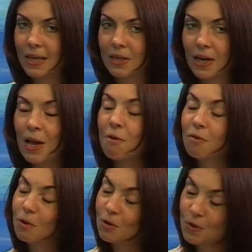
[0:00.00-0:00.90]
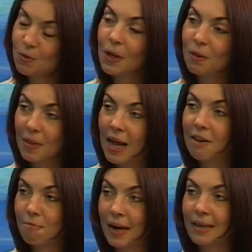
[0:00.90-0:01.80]
Także wykorzystuje to
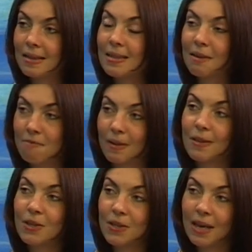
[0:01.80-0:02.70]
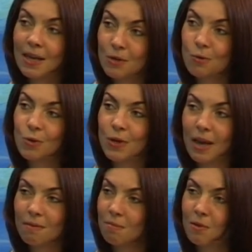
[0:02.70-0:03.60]
dalej w praktyce i faktycznie
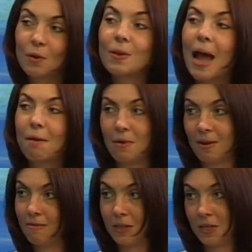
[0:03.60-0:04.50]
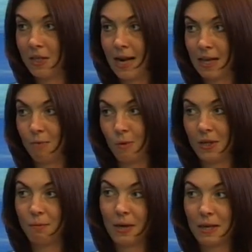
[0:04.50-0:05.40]
słusznie co najmniej 20 lat
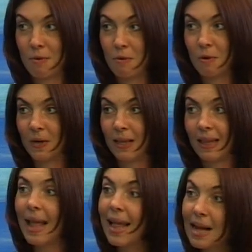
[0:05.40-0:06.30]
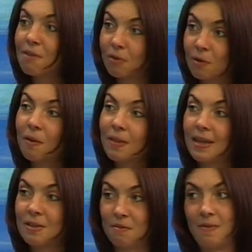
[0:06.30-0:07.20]
młodziej pani Pani Małgorzata nadal
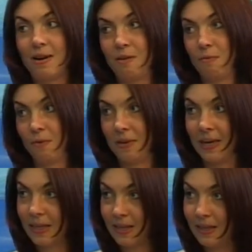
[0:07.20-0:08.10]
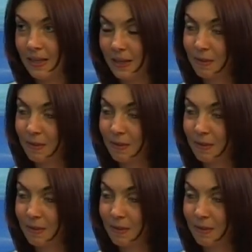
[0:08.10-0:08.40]
wygląda, co warto podkreślić.